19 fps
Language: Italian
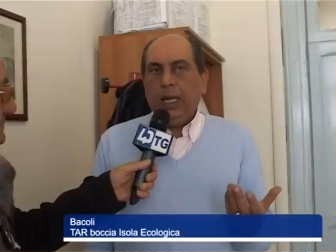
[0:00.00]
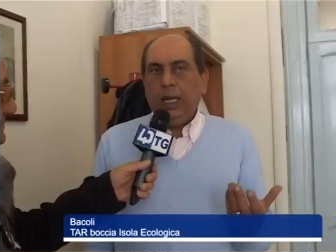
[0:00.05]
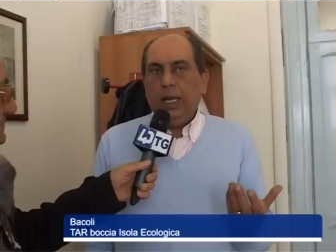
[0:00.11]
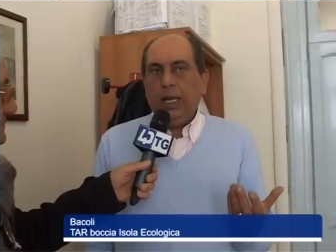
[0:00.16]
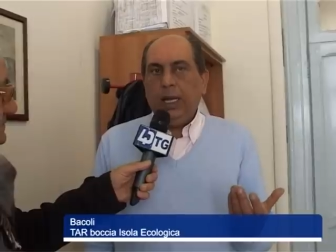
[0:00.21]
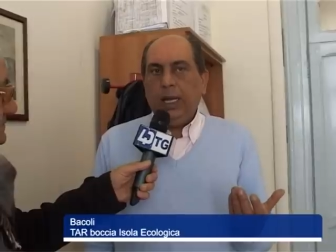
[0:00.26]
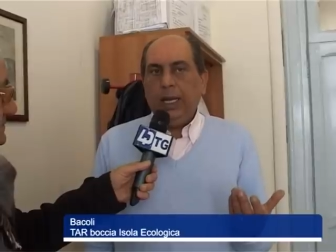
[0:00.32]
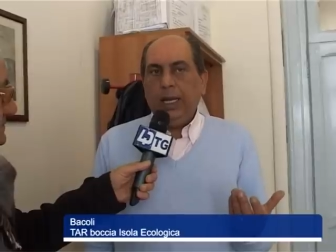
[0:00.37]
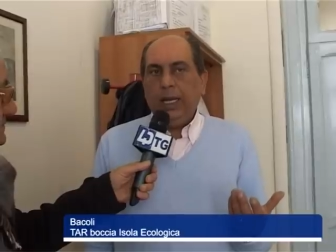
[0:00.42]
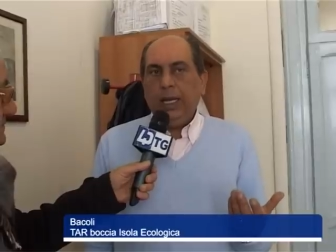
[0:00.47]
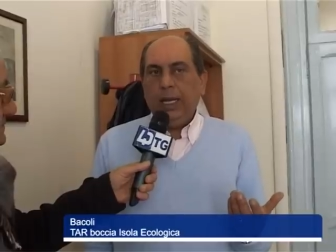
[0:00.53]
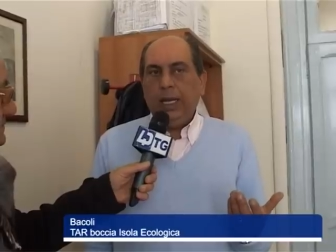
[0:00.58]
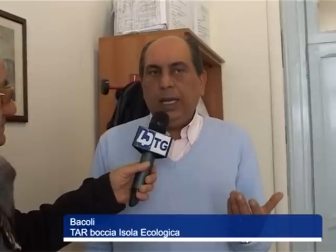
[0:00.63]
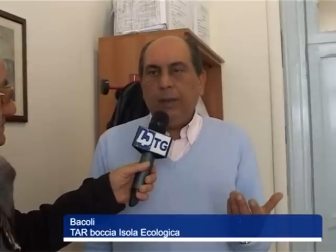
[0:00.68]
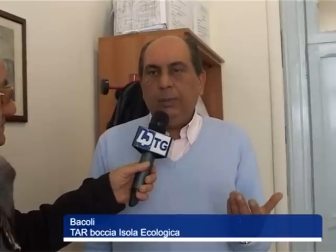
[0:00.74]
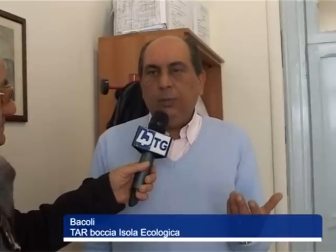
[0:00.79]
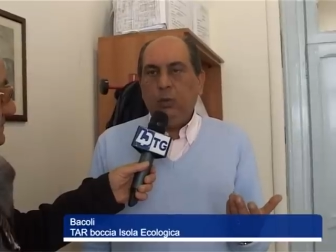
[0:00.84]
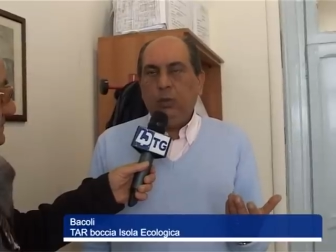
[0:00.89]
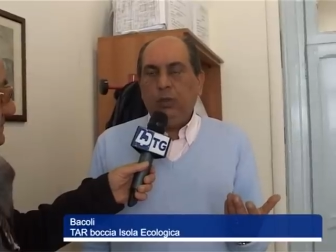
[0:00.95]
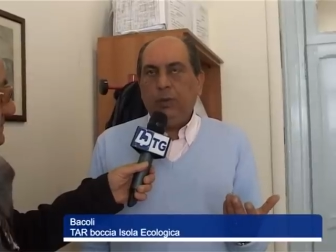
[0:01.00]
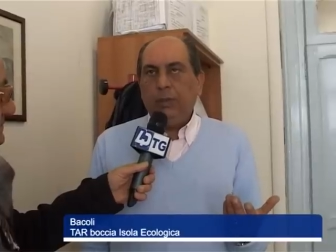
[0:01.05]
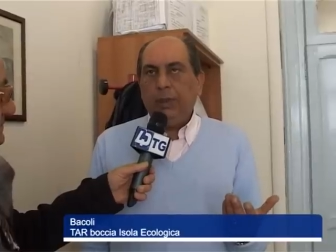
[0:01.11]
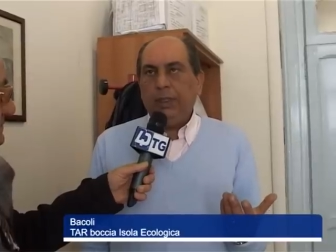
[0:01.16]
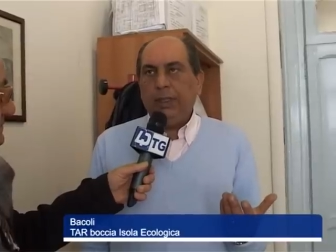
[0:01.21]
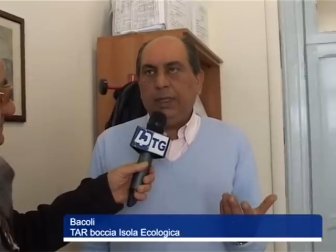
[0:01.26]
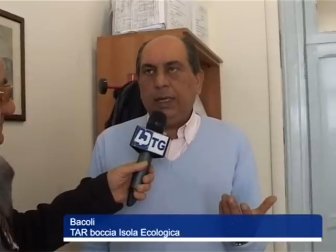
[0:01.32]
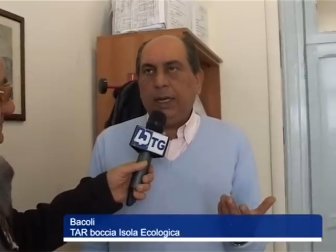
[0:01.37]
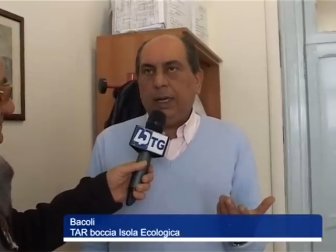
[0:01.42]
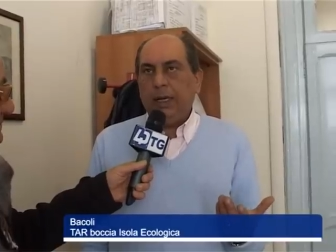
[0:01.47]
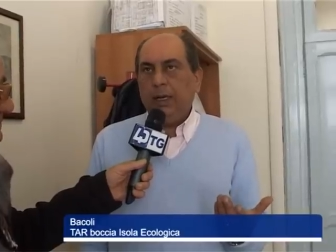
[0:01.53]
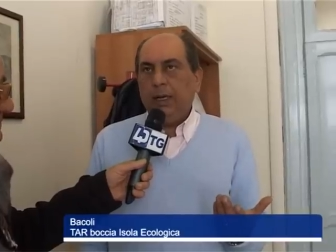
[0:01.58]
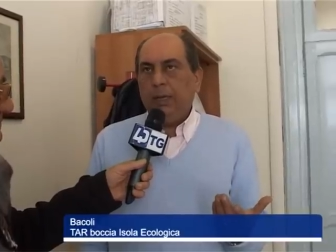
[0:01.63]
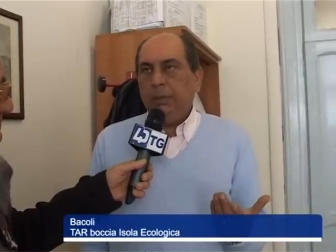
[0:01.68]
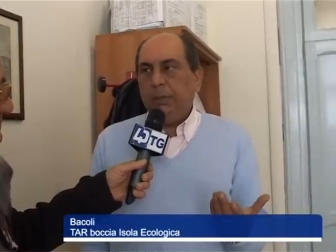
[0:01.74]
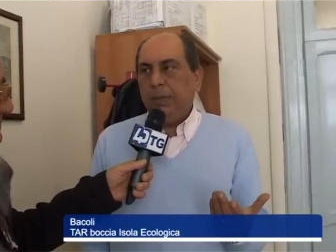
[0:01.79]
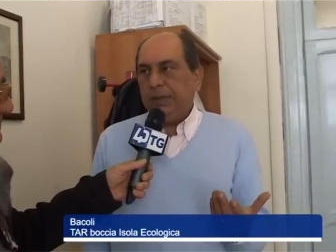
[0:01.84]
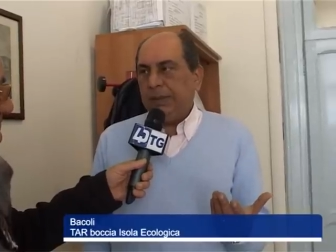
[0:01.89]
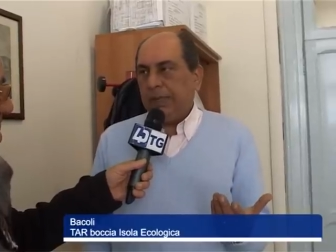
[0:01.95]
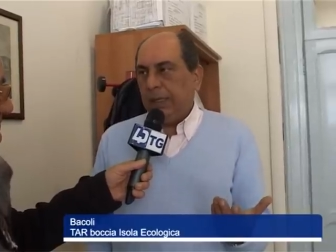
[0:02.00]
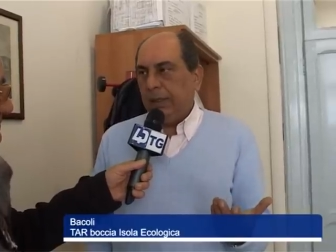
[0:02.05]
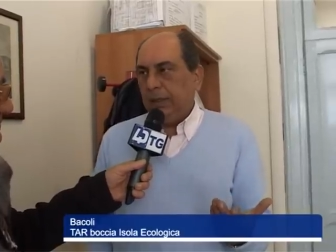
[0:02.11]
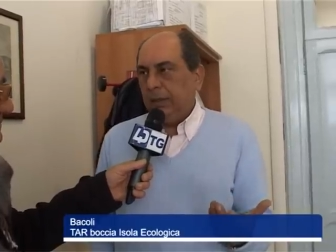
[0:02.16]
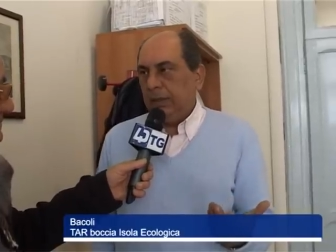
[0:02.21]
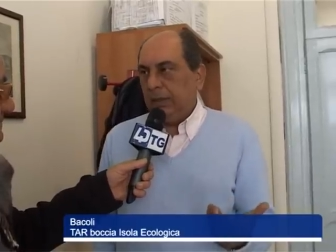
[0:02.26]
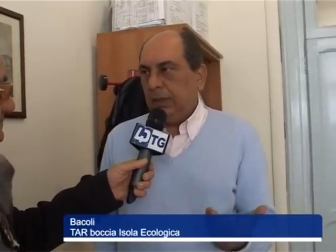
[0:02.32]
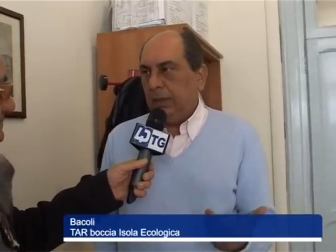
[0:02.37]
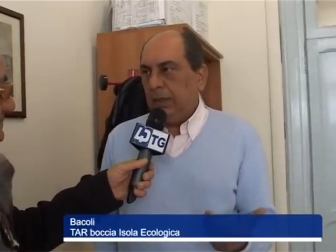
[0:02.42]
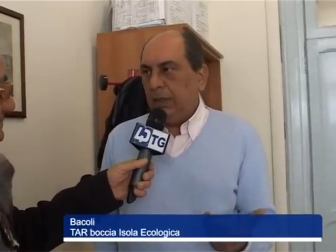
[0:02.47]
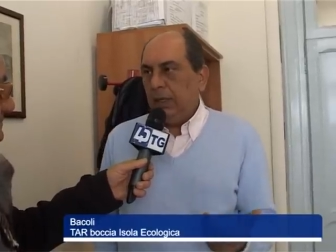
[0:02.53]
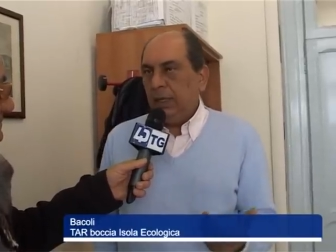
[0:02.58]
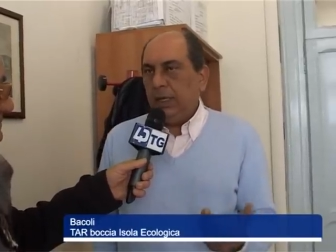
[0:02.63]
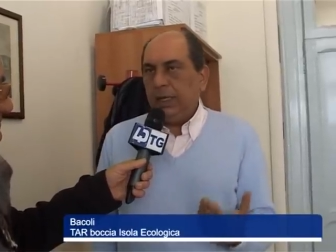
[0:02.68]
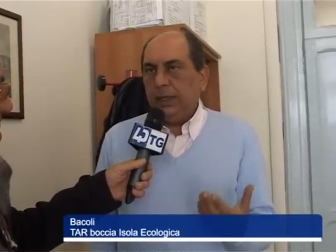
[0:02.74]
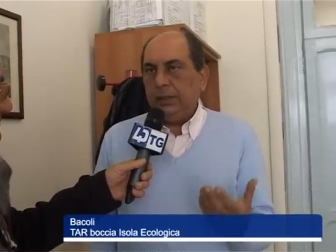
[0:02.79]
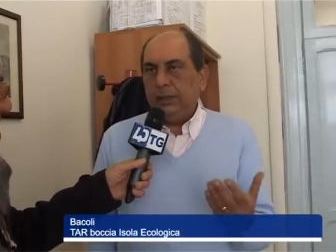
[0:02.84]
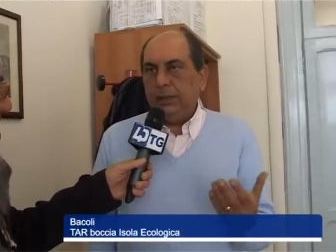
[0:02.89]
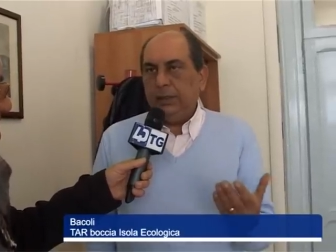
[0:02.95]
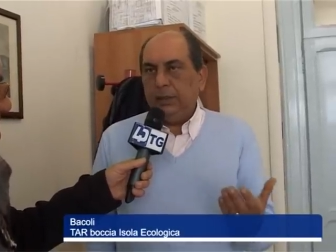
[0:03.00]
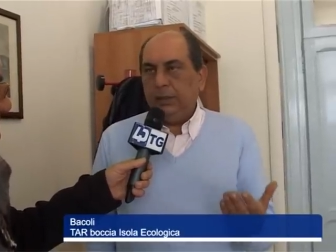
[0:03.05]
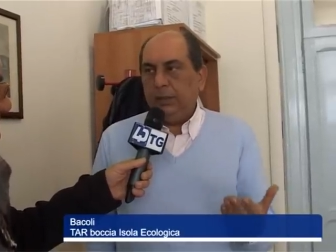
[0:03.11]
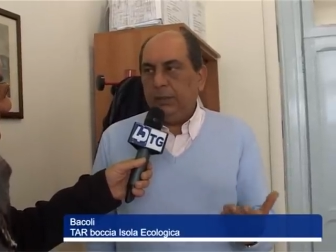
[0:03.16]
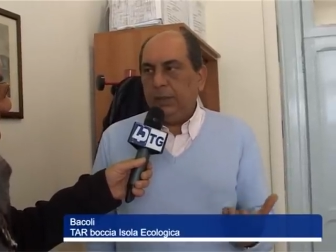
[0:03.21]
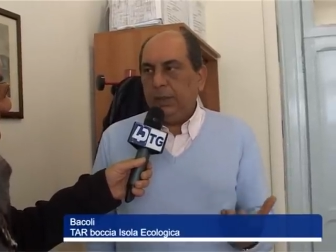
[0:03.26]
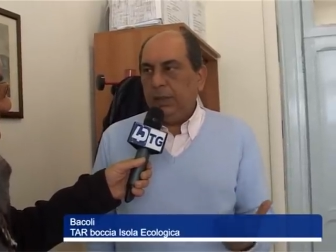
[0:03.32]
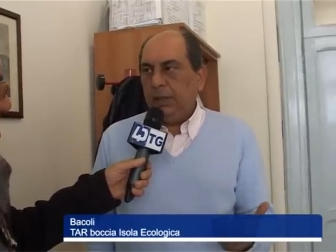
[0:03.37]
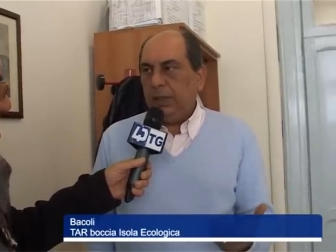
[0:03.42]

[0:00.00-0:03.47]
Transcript: e multimateriale pesante, lattine di,